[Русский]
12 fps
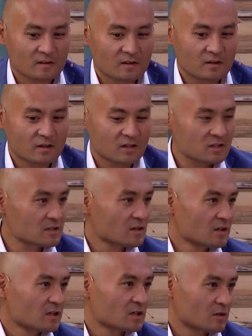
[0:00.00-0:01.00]
Для нас
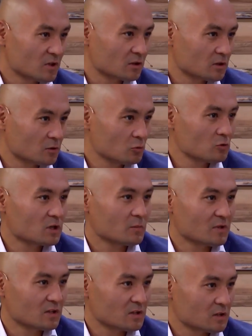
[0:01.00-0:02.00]
командный дух,
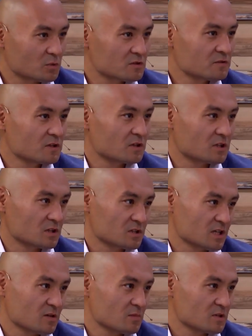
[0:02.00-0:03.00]
командная атмосфера – это
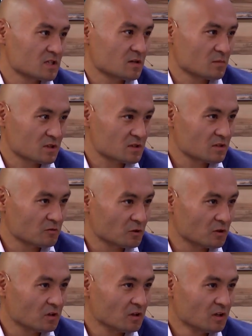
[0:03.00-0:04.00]
самое-самое
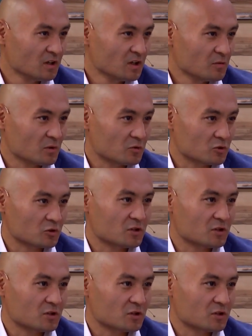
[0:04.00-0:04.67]
основное – Потому что